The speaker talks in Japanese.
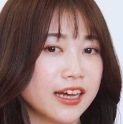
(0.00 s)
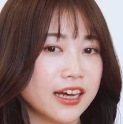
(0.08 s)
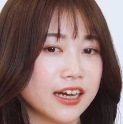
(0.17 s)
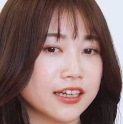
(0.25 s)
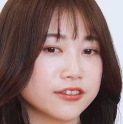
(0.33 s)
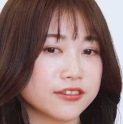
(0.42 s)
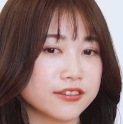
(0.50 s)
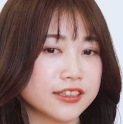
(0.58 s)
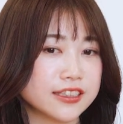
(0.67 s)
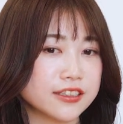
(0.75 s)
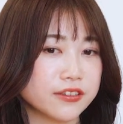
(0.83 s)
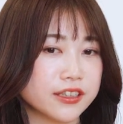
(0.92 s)
あの
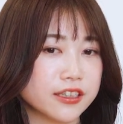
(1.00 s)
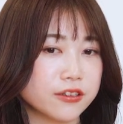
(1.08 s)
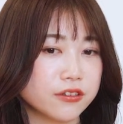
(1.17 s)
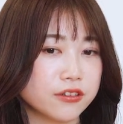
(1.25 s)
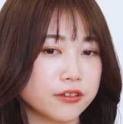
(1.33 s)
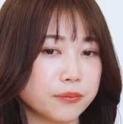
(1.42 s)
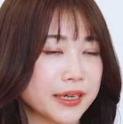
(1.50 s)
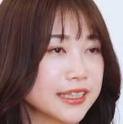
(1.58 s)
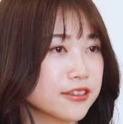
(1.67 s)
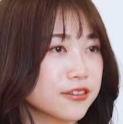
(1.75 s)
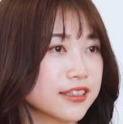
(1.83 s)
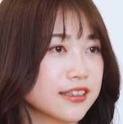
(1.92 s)
一緒にこう伴
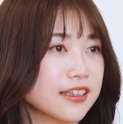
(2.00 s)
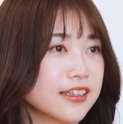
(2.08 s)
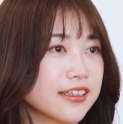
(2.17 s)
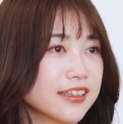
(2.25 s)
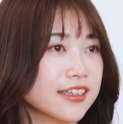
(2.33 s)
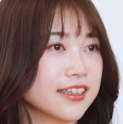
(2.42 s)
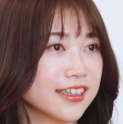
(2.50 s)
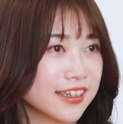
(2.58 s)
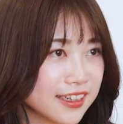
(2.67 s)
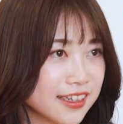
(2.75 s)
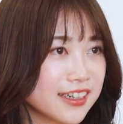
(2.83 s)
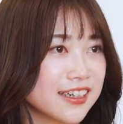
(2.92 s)
走させていただきな
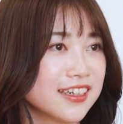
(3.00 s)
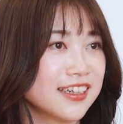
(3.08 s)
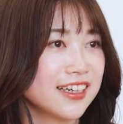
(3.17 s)
がら